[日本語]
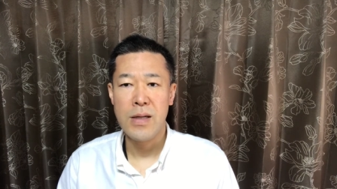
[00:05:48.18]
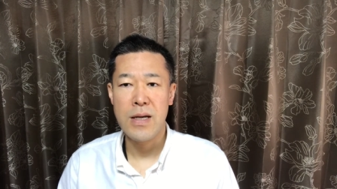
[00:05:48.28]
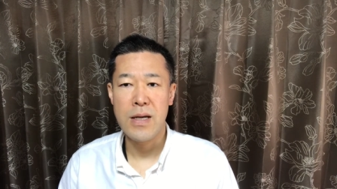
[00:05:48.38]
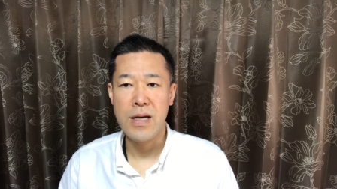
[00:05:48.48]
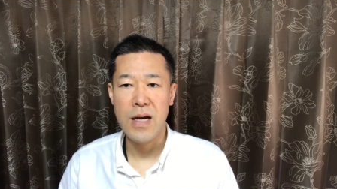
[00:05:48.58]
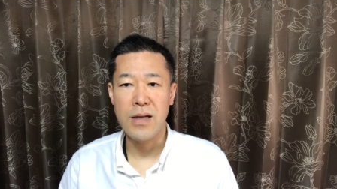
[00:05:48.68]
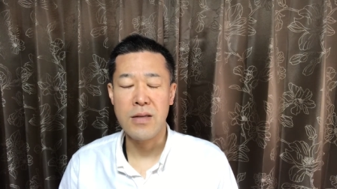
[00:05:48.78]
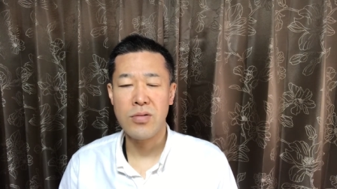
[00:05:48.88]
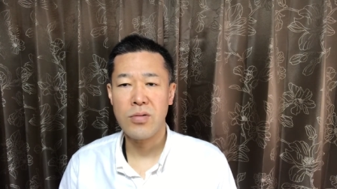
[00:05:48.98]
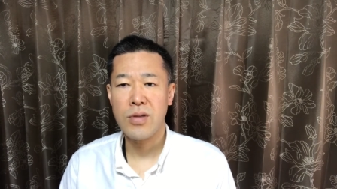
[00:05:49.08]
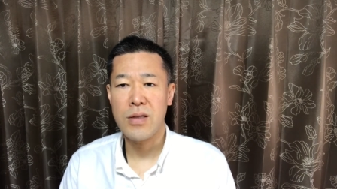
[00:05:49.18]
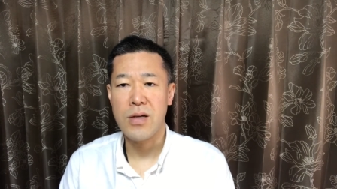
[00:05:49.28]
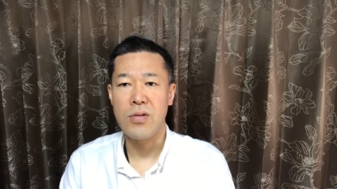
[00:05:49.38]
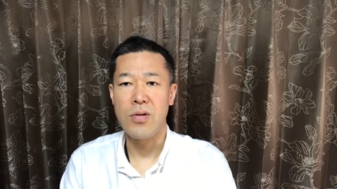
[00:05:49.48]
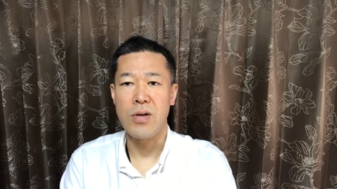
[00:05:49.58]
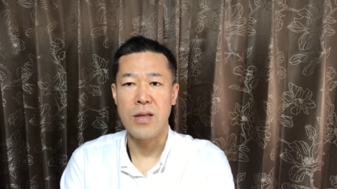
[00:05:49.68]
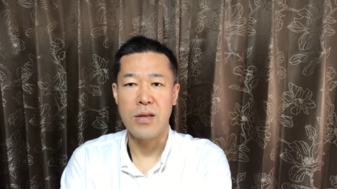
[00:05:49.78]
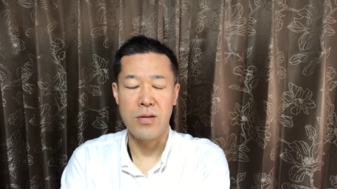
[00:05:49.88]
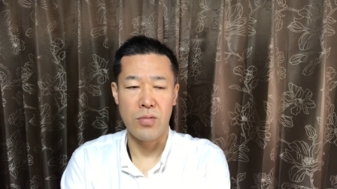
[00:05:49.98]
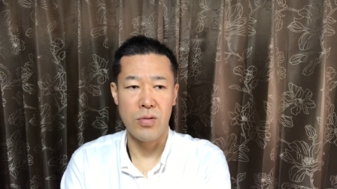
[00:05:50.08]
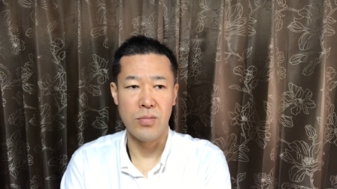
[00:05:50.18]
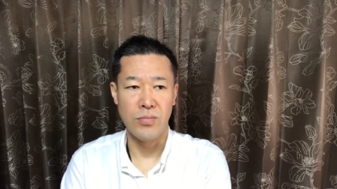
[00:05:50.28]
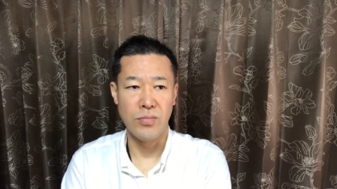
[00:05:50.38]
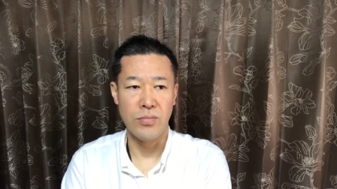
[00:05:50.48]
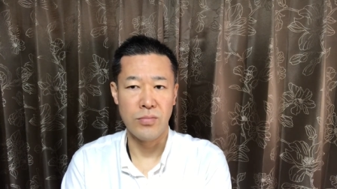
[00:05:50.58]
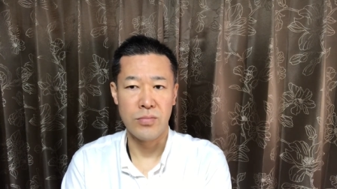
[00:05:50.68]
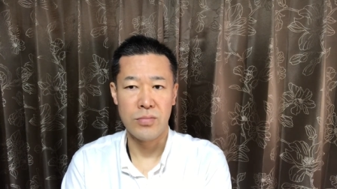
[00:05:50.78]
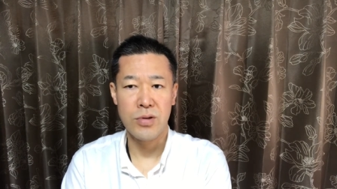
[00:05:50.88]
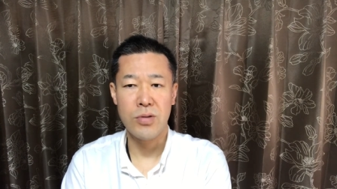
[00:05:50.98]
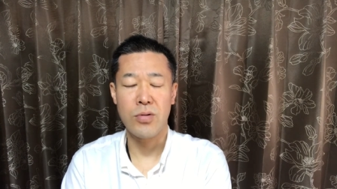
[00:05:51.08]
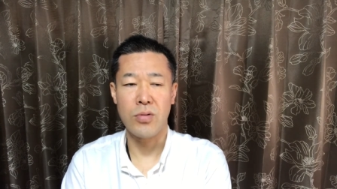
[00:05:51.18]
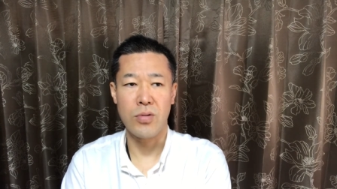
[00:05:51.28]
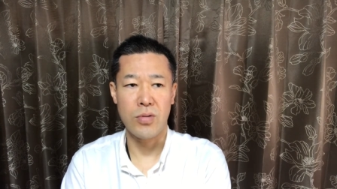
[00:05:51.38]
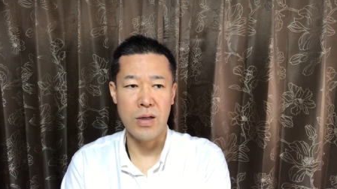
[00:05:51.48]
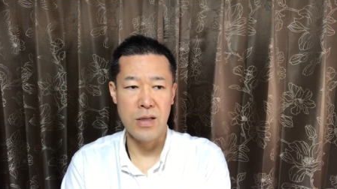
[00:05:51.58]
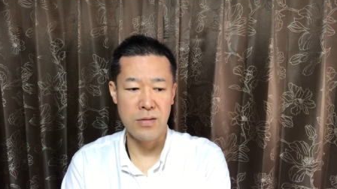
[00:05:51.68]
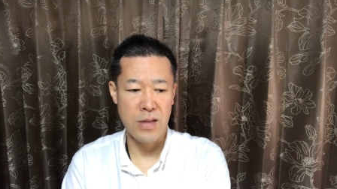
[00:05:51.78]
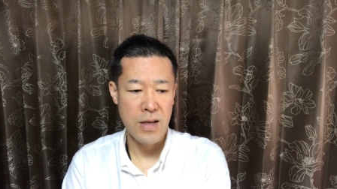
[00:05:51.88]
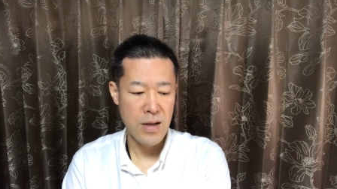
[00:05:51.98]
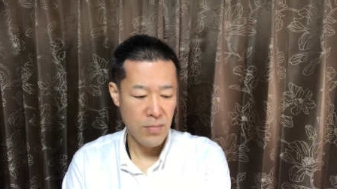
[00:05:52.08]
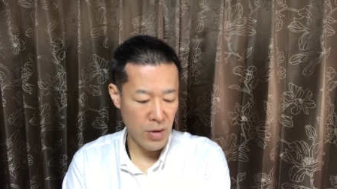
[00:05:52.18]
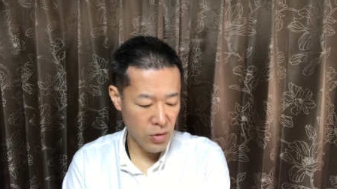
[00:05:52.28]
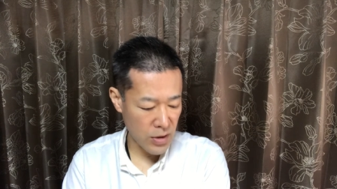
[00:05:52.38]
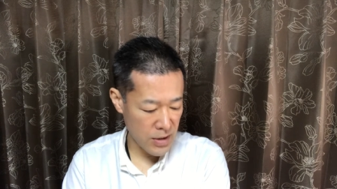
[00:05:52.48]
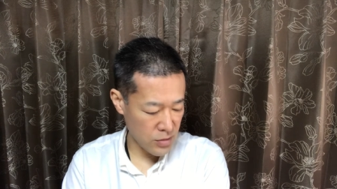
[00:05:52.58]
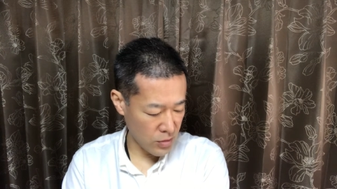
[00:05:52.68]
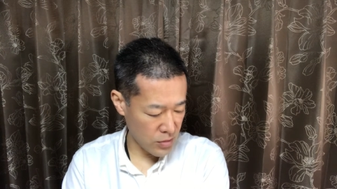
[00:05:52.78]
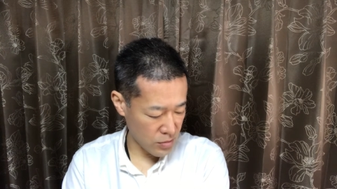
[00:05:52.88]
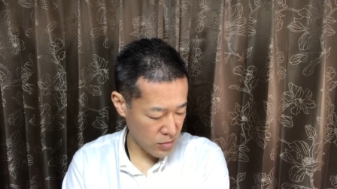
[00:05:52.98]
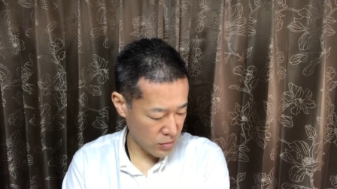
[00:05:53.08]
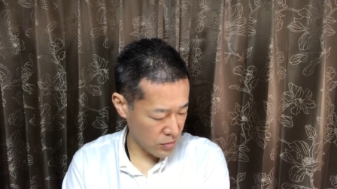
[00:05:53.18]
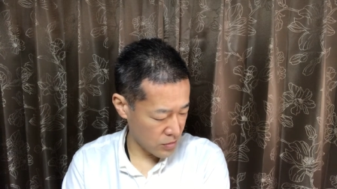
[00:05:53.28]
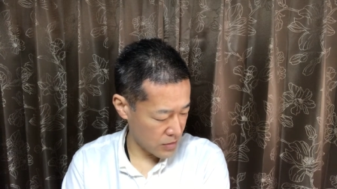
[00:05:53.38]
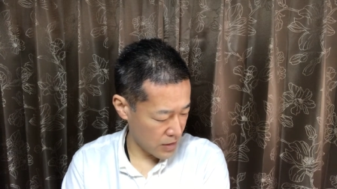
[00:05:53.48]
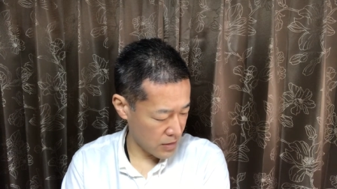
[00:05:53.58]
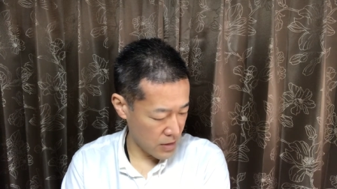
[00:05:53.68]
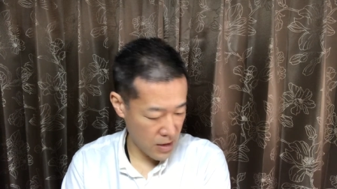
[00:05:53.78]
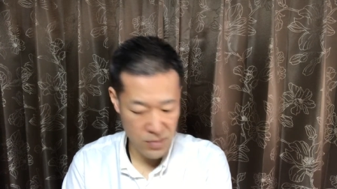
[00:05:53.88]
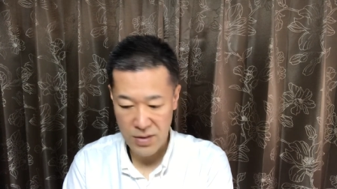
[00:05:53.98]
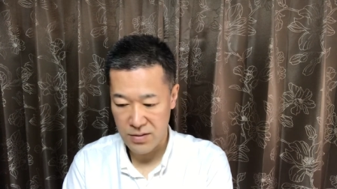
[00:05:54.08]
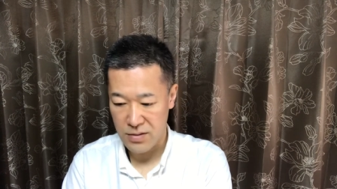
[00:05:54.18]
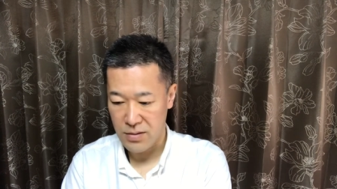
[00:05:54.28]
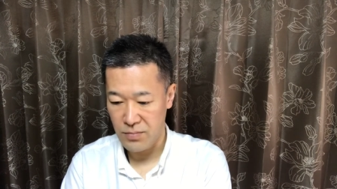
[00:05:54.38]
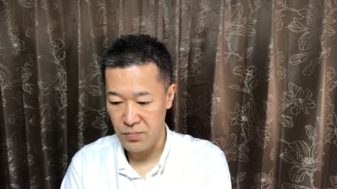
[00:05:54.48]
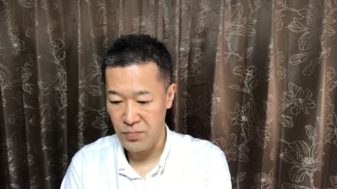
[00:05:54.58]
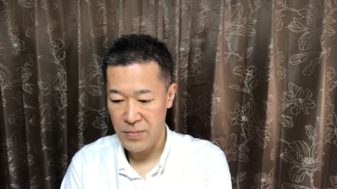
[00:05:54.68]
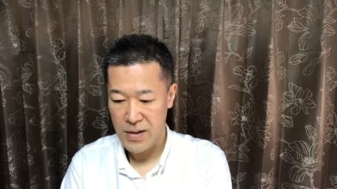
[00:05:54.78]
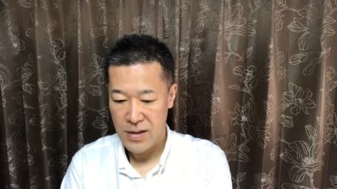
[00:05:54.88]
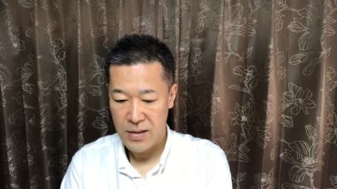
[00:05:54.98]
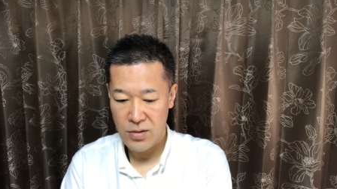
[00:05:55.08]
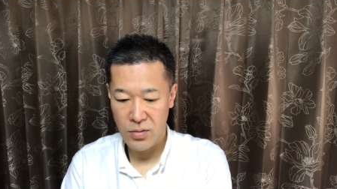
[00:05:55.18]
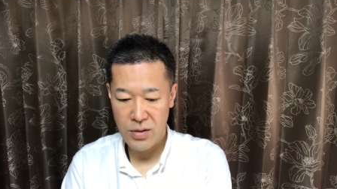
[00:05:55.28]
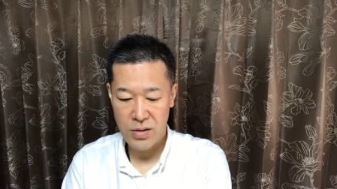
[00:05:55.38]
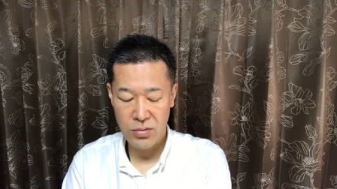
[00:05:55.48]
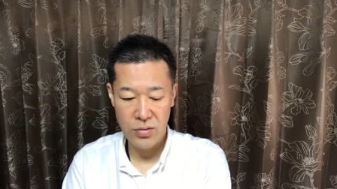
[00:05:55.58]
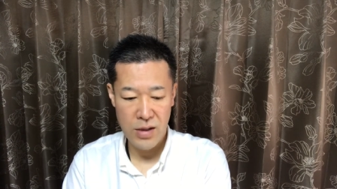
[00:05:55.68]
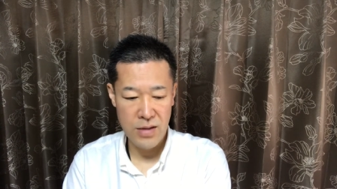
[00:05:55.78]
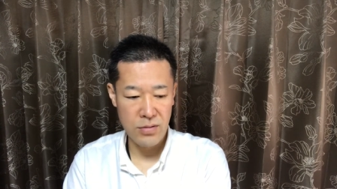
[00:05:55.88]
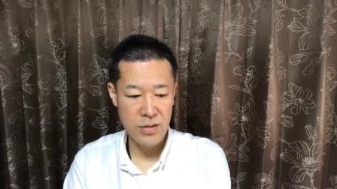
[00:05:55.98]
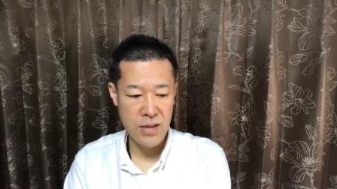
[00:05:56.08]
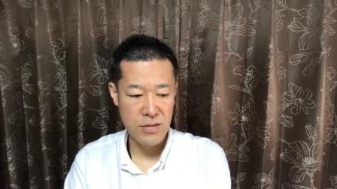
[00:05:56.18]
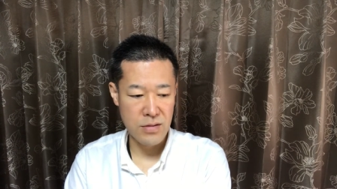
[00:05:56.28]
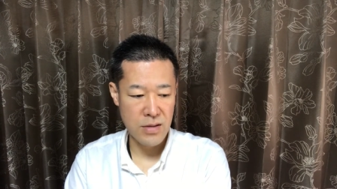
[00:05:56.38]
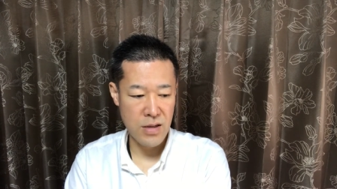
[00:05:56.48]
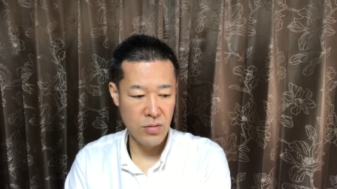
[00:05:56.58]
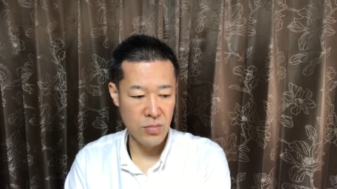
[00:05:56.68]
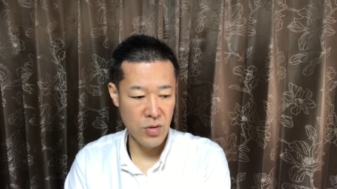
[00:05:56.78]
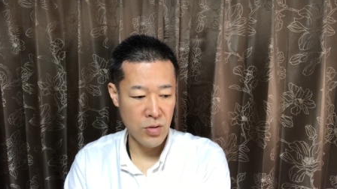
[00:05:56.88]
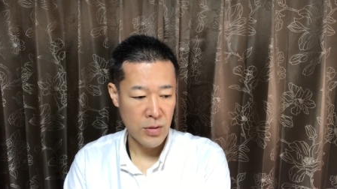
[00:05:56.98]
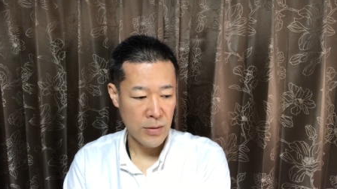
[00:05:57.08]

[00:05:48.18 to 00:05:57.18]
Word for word: えー、案内することはできるようになったと、うん、いうこととかですね、まあ、他いろいろ業産あります、うん、いろんなことがあるんですけども、